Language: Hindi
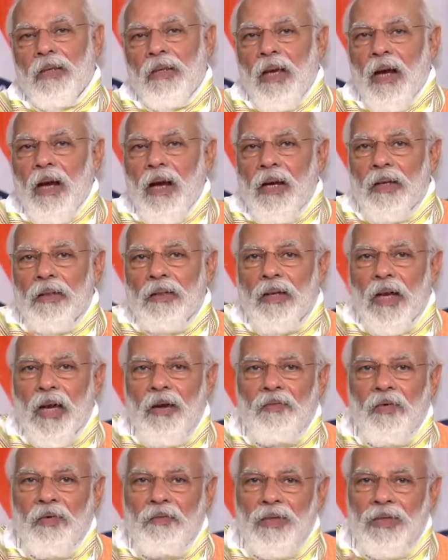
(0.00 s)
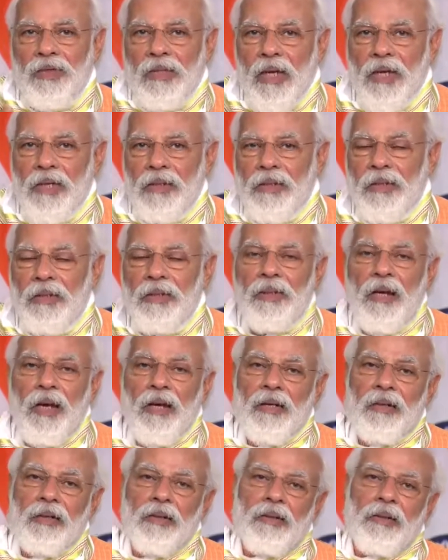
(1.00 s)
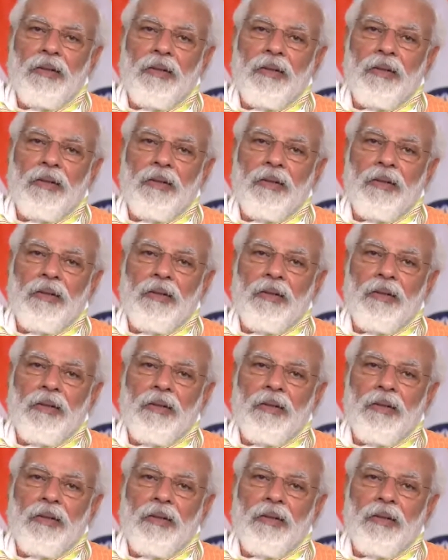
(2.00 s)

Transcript: यहां क्या व्यवस्थाएं की जा रही